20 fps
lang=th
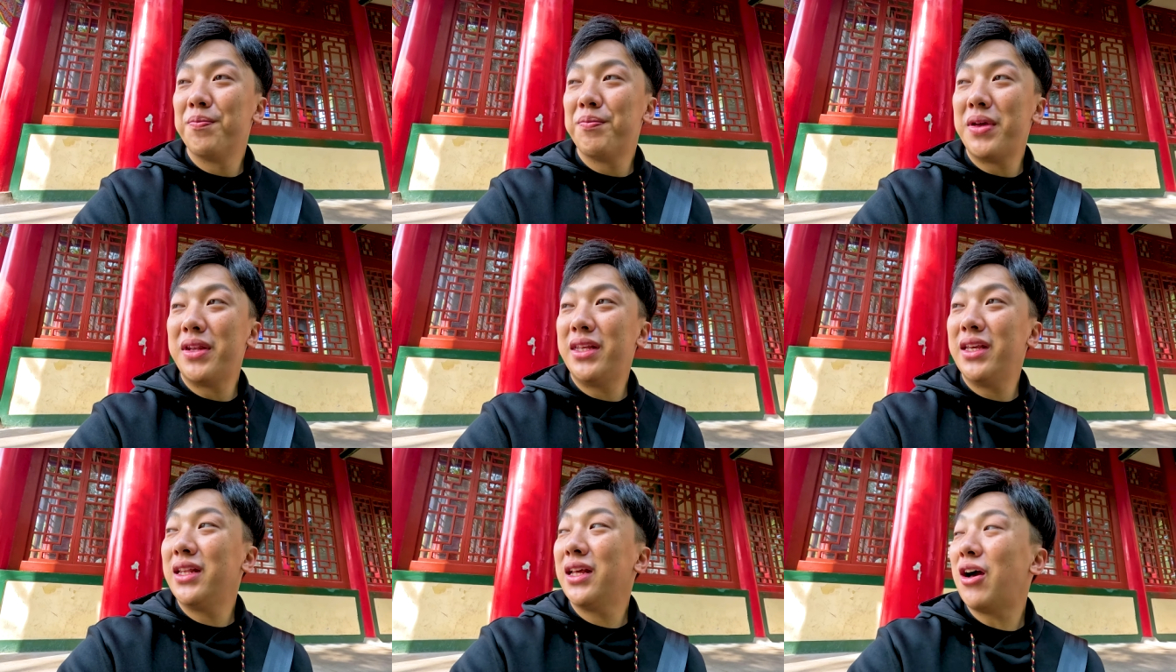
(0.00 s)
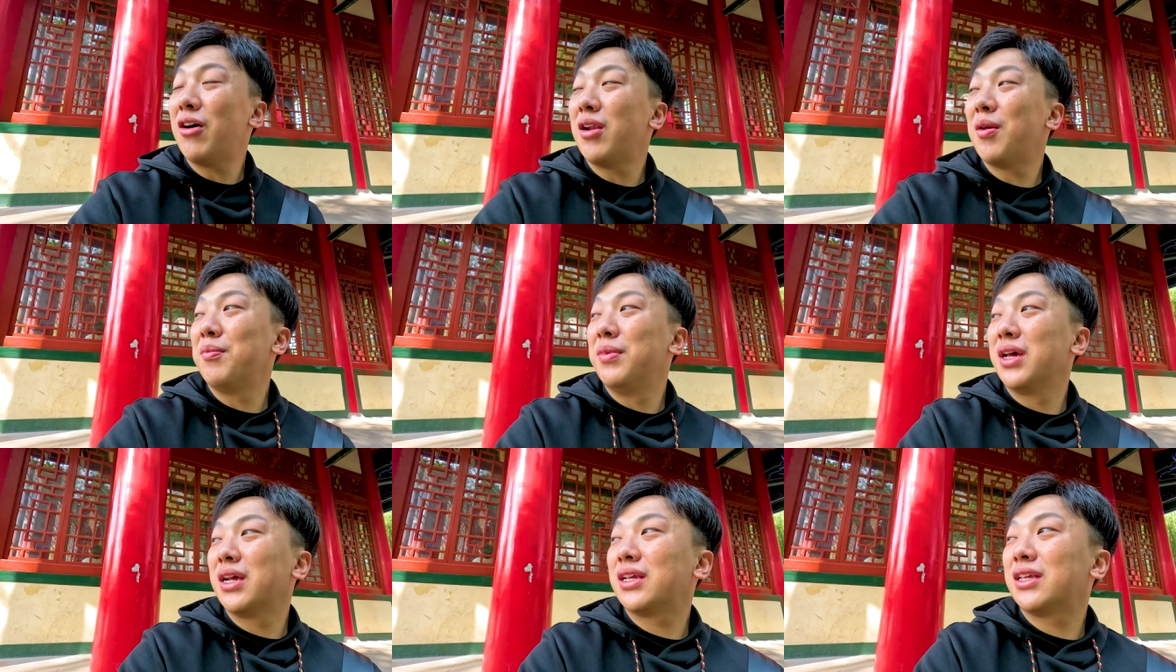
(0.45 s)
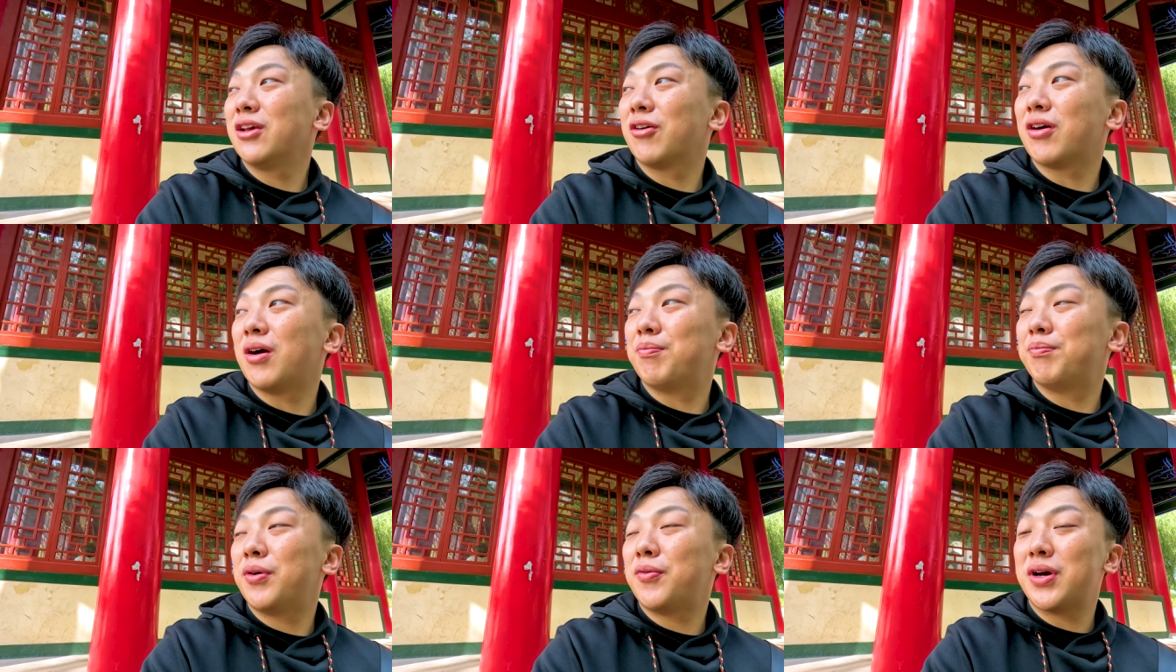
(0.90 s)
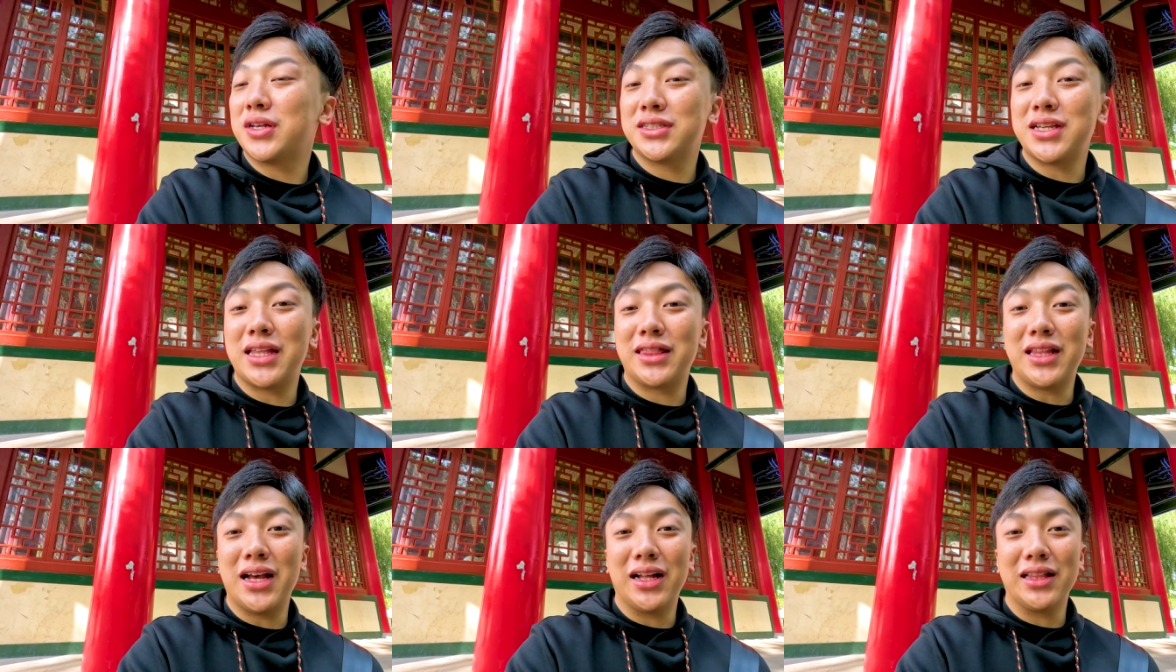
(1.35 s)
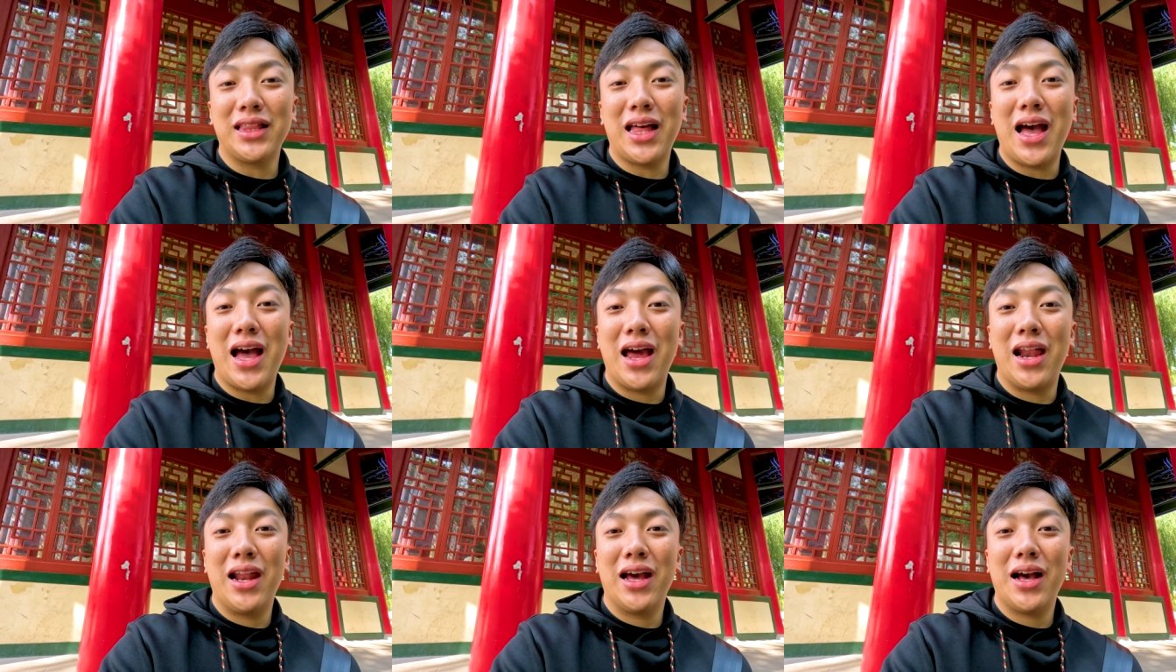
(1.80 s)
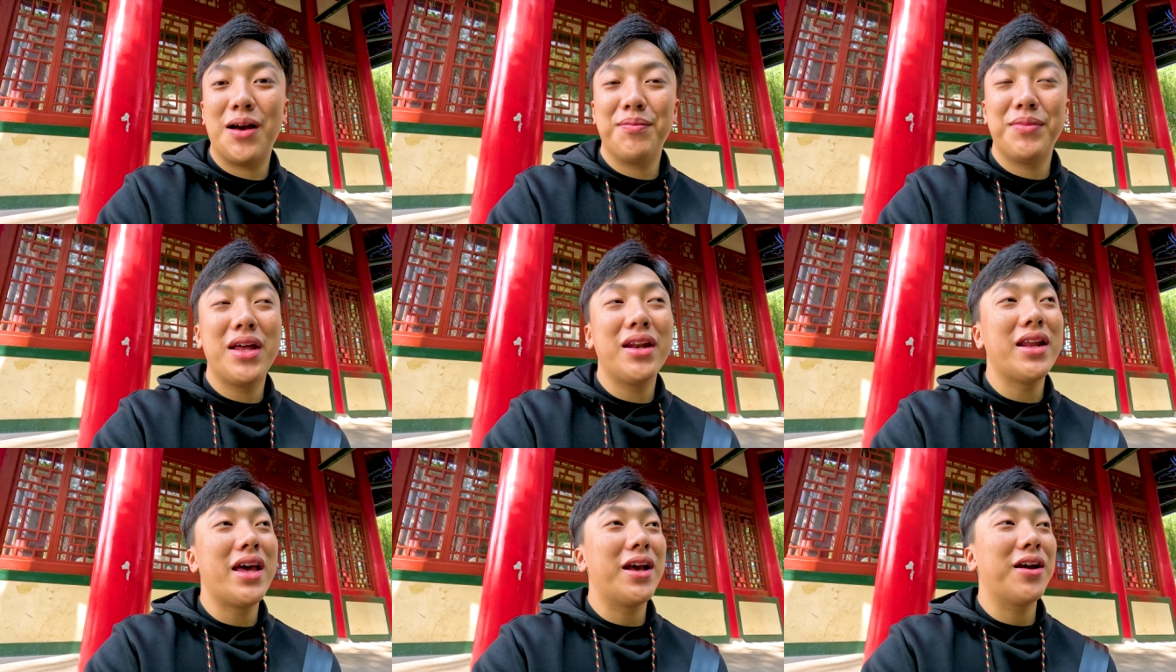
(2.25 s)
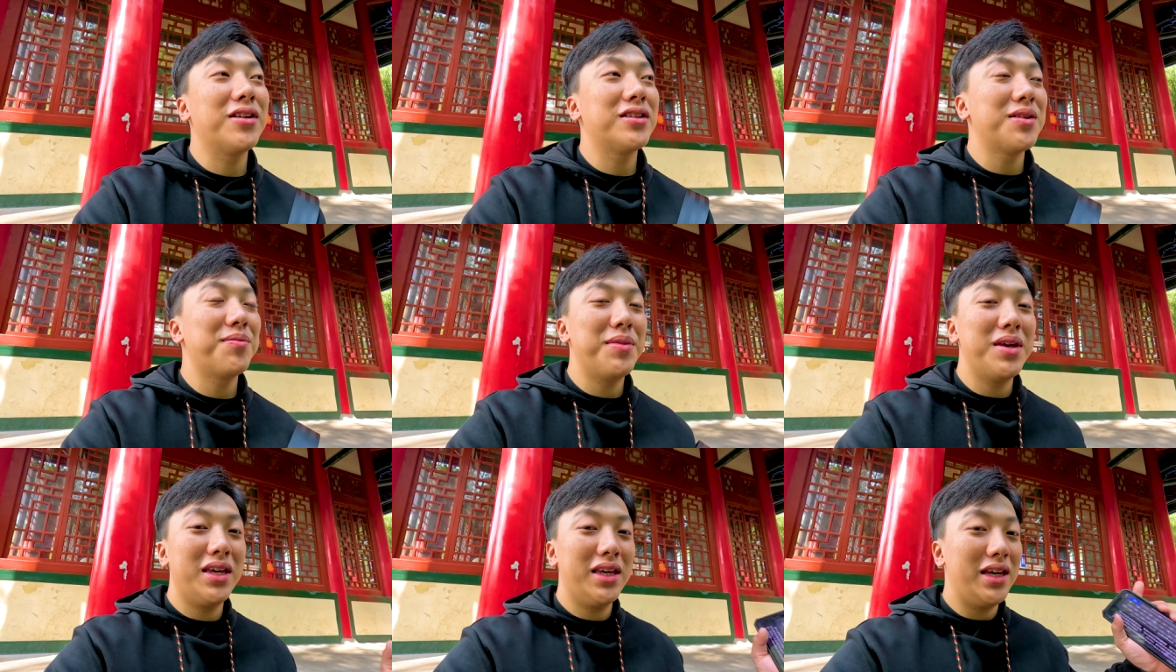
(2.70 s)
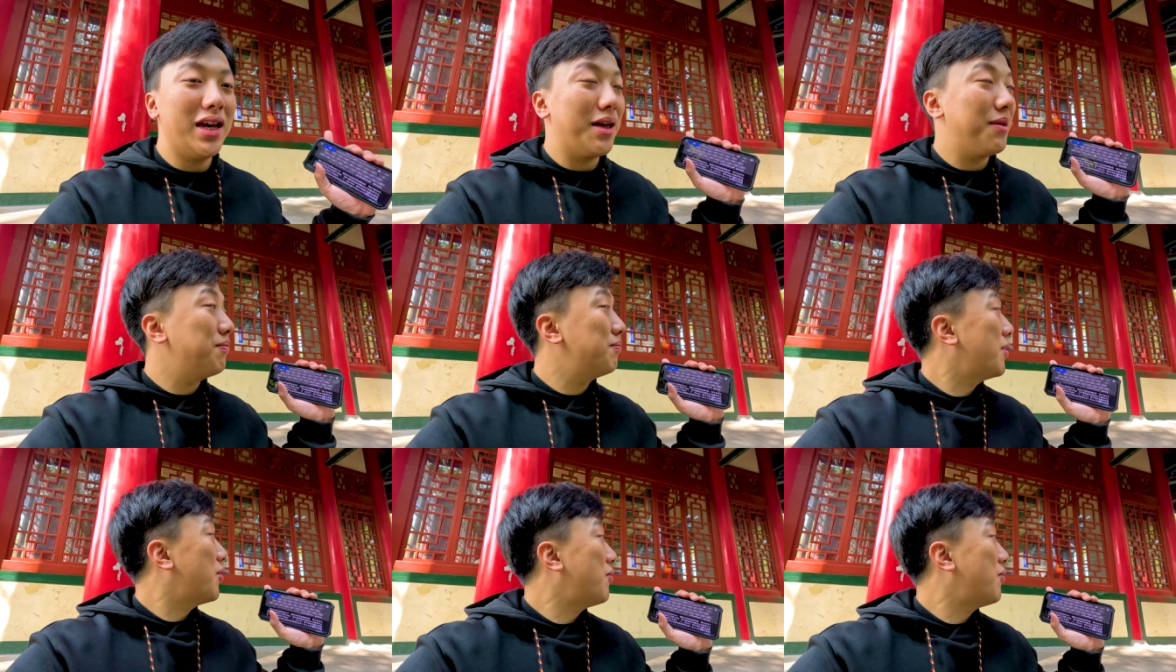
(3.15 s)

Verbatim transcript: เป็นที่ที่เขาลํำลึกเกี่ยวกับประวัติศาสตร์ต่างๆนะครับด้านในก็จะมีเขียน